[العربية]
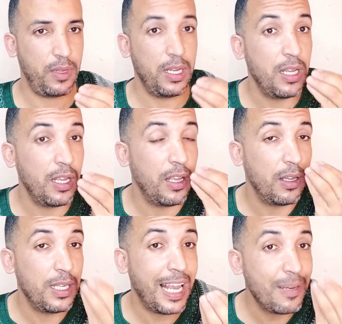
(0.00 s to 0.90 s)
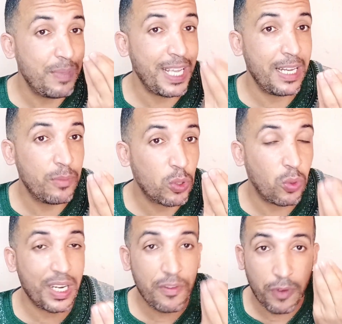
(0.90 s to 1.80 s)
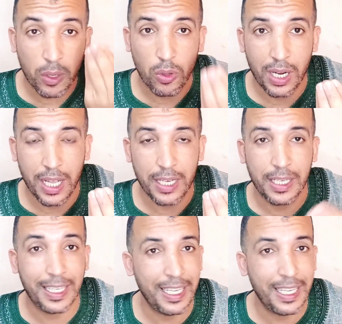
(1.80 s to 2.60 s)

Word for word: الأنبياء اللي مذكورين في القرآن